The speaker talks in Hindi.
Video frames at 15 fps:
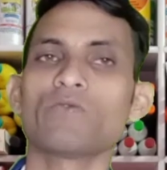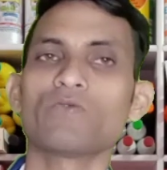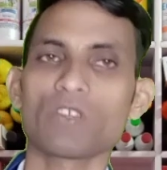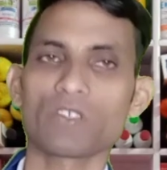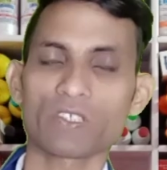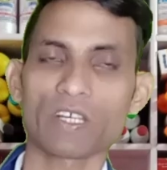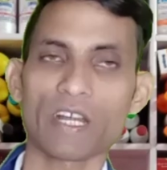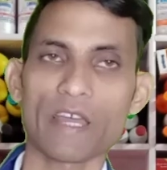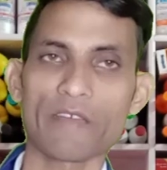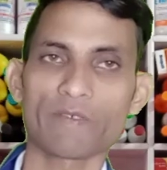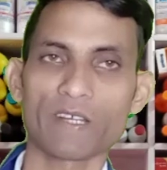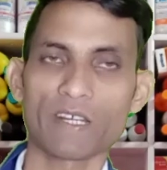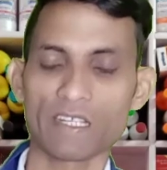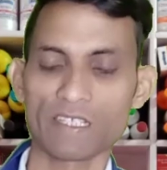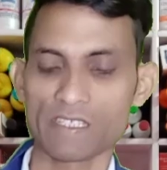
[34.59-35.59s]
सब्सक्राइब
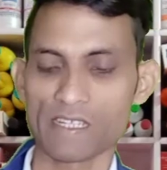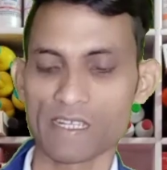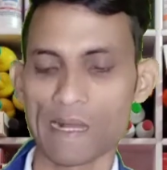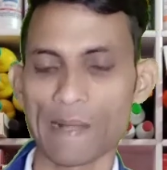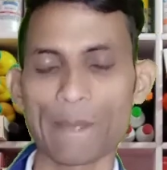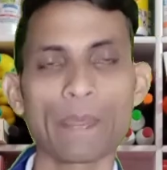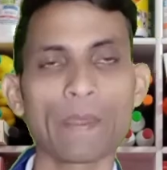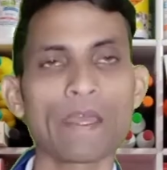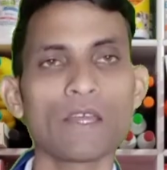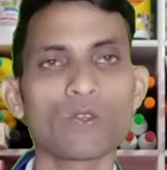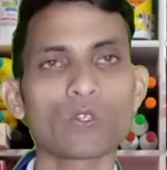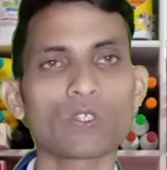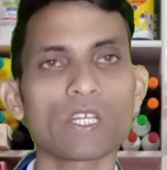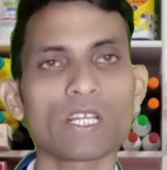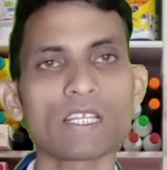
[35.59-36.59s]
कर लीजिएगा
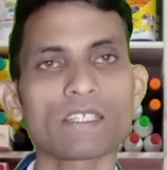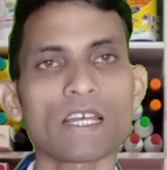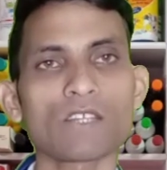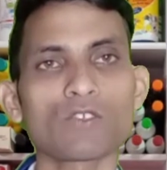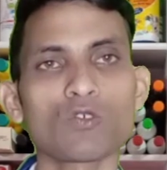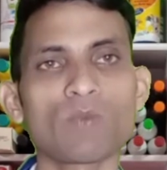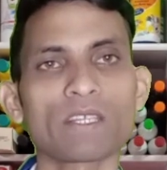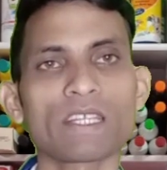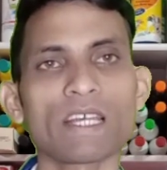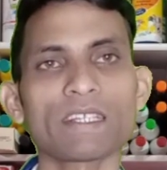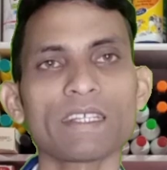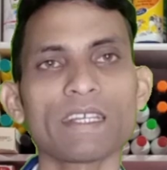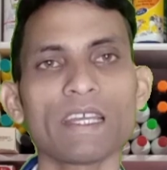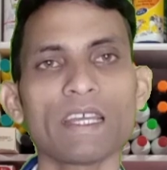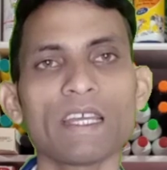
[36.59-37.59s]
तो चलिए साथियों
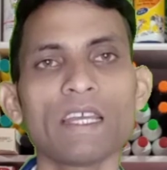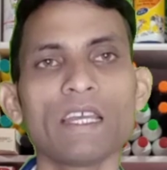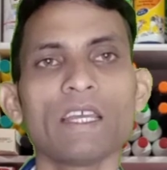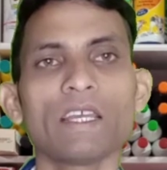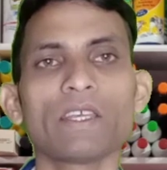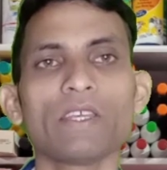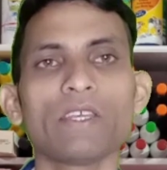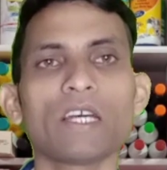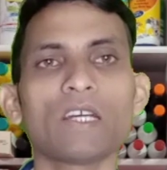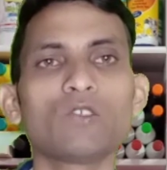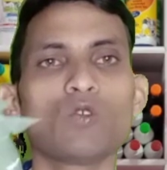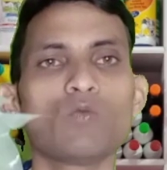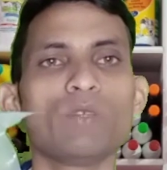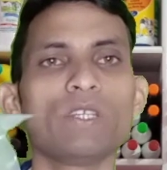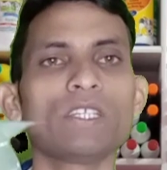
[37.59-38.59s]
बताते हैं कि यह
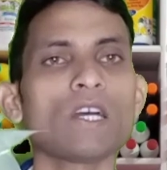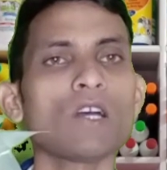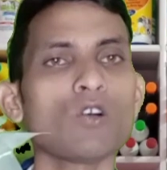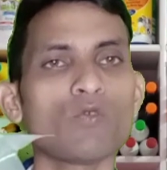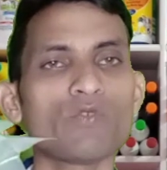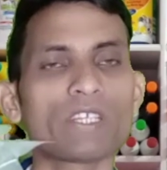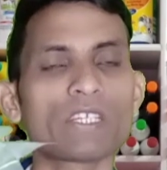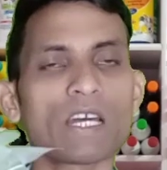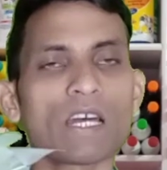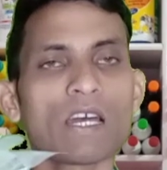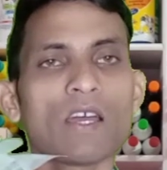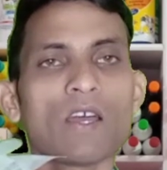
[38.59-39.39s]
जो बीटा और बीटा